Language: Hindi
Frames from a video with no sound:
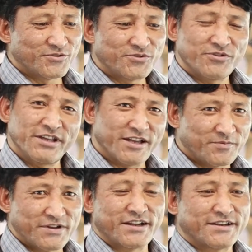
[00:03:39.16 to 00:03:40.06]
लोगों को यहाँ
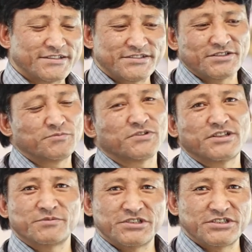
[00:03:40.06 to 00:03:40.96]
पर आना बच्चे
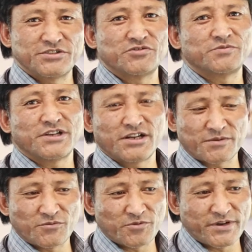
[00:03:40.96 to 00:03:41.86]
मतलब किसी को भी अगर
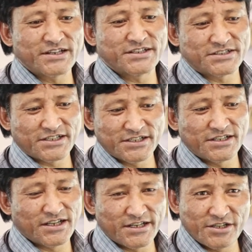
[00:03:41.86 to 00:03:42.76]
मोबाइल की ट्रेनिंग
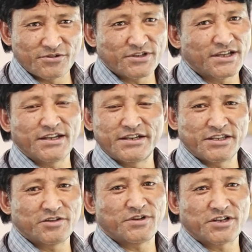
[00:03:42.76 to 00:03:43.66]
लेनी हो या लेने
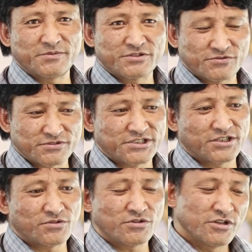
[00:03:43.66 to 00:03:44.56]
के बारे में सोच रहे
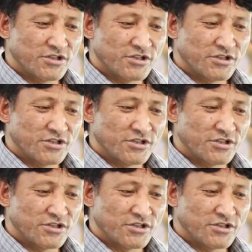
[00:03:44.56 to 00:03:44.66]
हो